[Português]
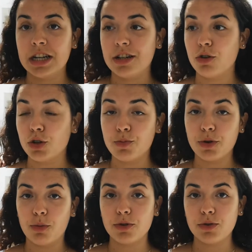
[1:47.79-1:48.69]
nós
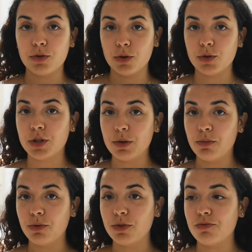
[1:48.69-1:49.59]
próprios o nosso
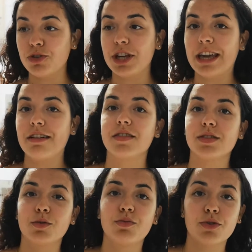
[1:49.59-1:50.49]
tempo, não temos ninguém a
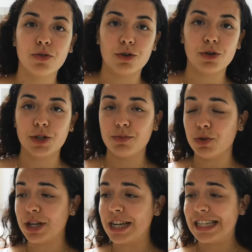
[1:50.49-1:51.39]
fazê-lo por nós, nós temos de
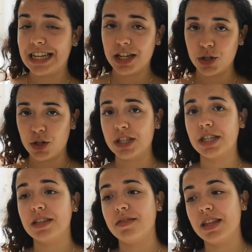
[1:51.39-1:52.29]
organizar as nossas
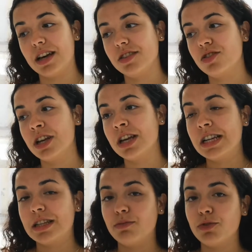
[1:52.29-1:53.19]
atividades,
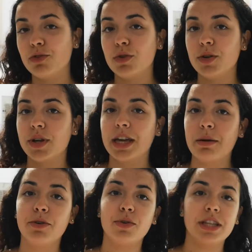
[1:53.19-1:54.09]
temos de escolher o que é que é
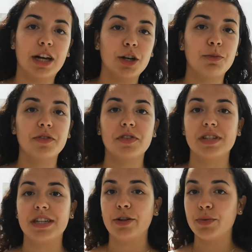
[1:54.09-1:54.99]
prioritário para
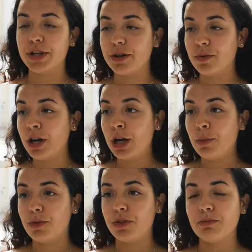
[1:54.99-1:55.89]
fazer ou não,
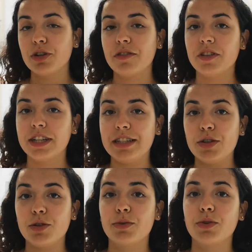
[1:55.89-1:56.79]
podemos refletir
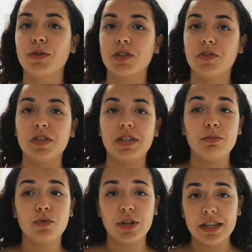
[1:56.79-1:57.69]
sobre coisas que
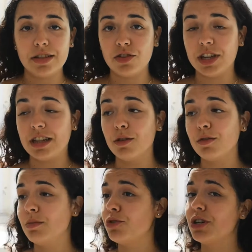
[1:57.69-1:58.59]
fizemos antes e que não
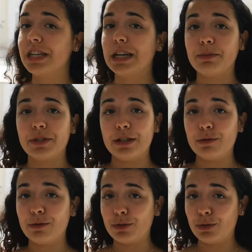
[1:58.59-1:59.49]
vamos querer repetir
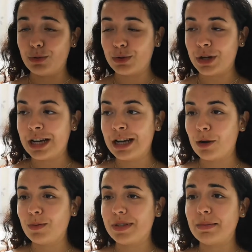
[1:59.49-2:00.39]
no futuro,
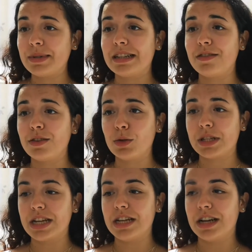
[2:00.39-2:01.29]
começámos a dar valor,
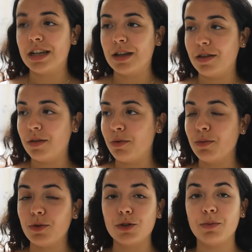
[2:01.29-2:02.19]
se calhar, a
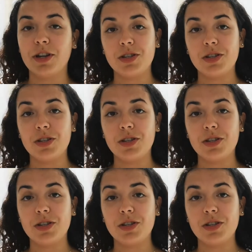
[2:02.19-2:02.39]
pormenores mais